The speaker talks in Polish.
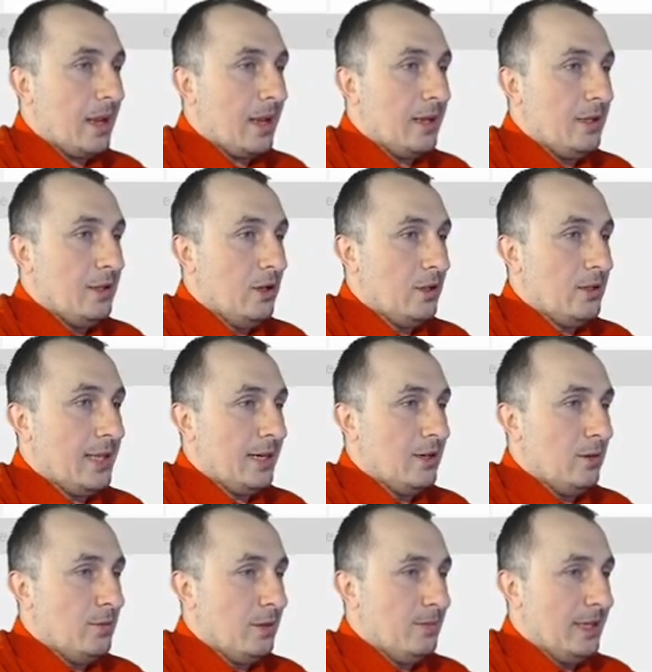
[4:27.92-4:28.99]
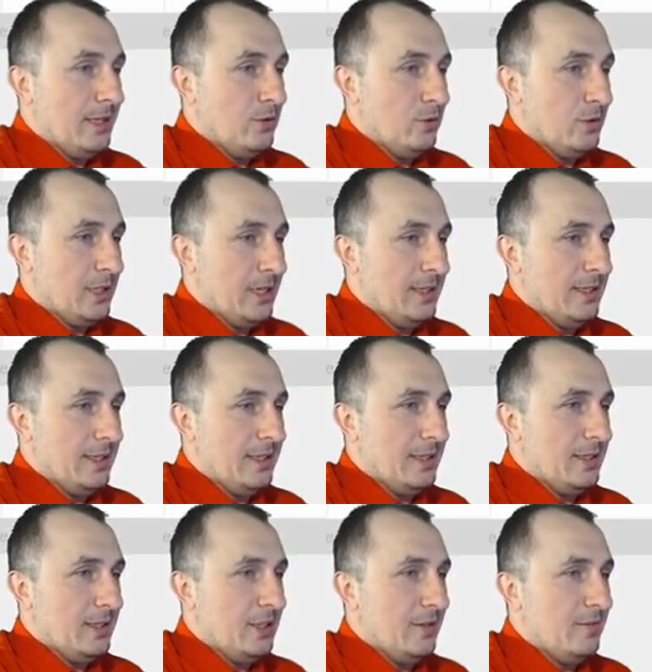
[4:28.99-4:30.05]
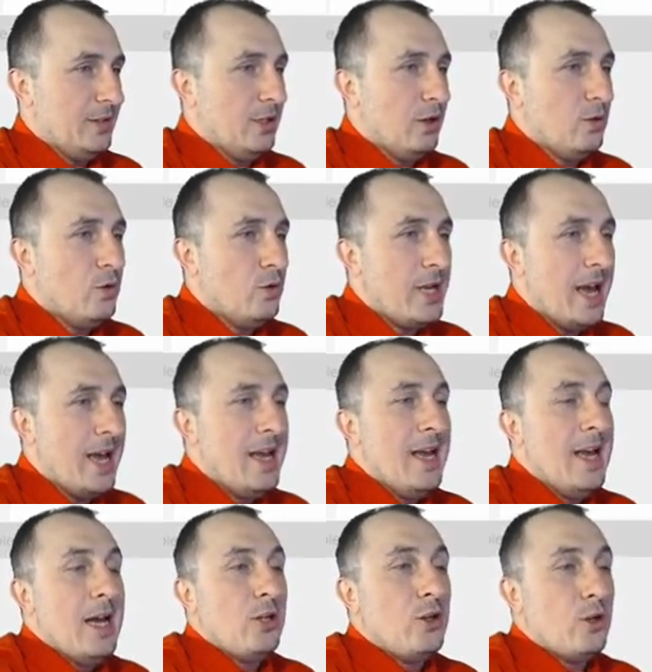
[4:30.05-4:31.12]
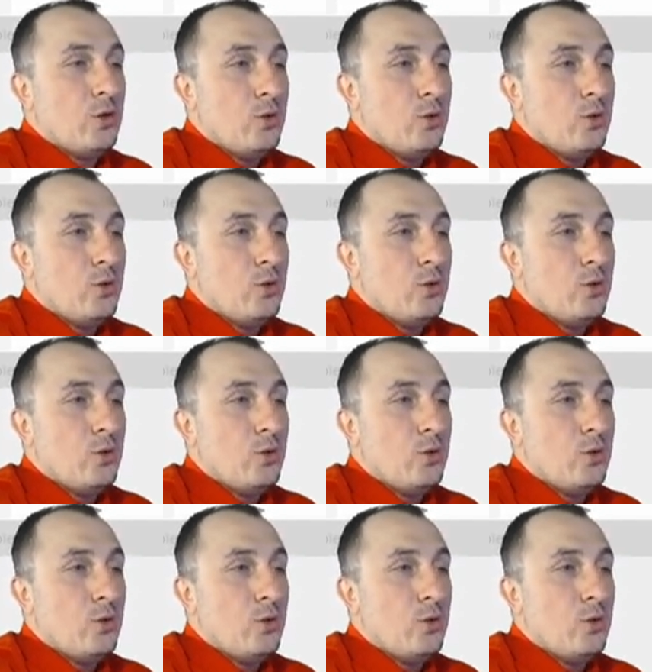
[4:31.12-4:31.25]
do tego momentu, kiedy się wyloguję, to tu